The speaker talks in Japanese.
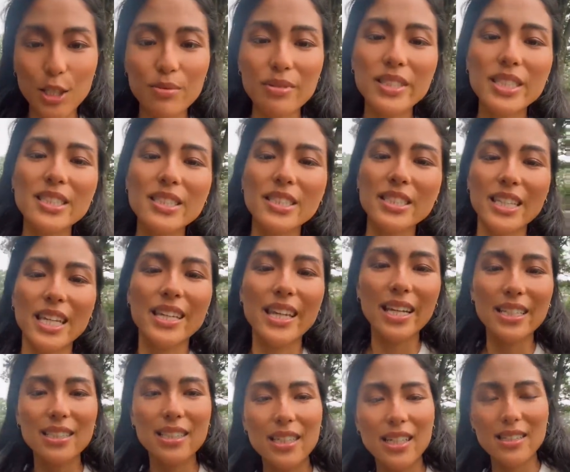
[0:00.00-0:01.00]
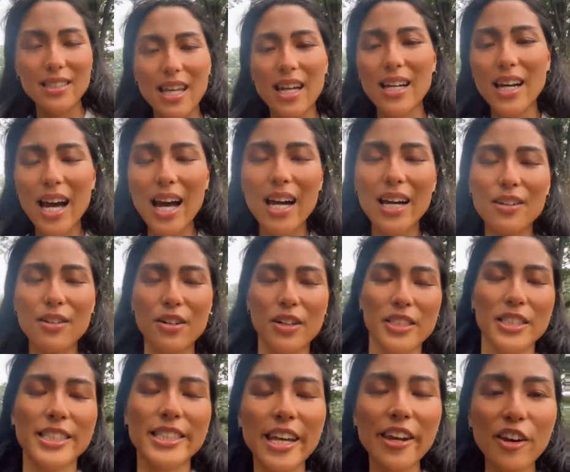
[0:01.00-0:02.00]
自分の正しさが、
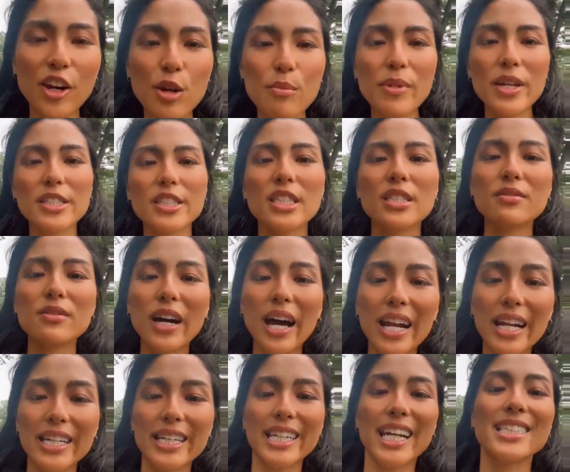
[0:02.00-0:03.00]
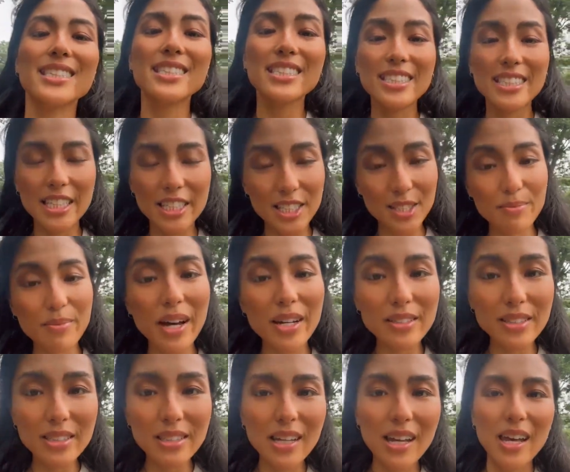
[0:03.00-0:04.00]
この請求ミッションから離脱してし
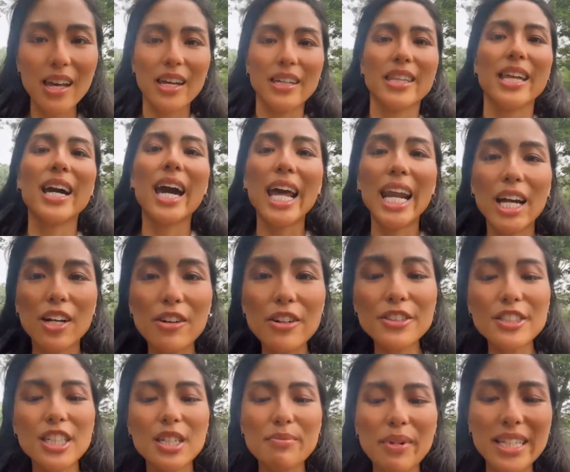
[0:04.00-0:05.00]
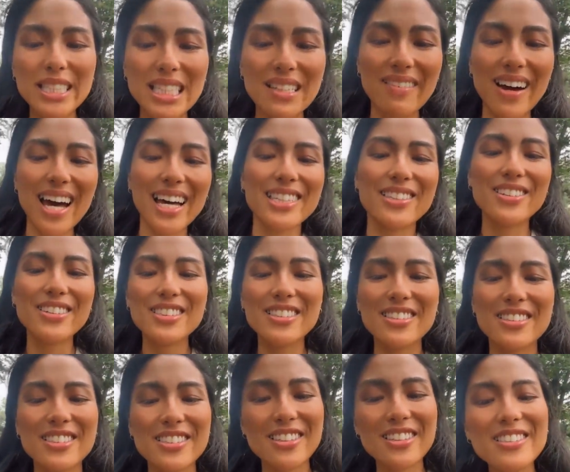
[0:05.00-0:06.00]
まう。だからこそ、まずは、ど
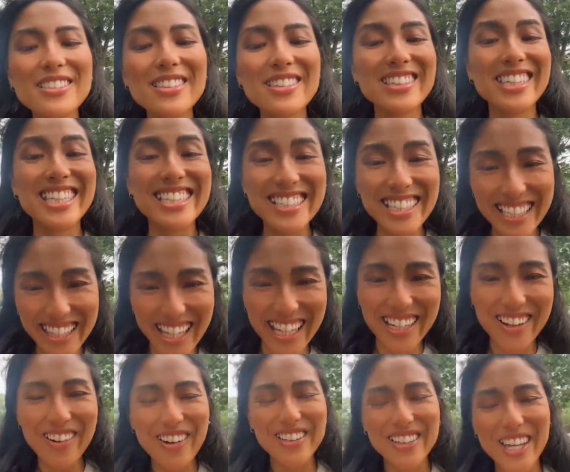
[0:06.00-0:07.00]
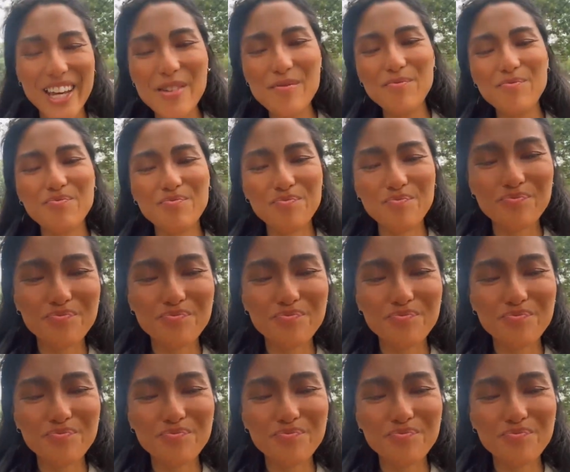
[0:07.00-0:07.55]
んどんどんどん気づいていこうね。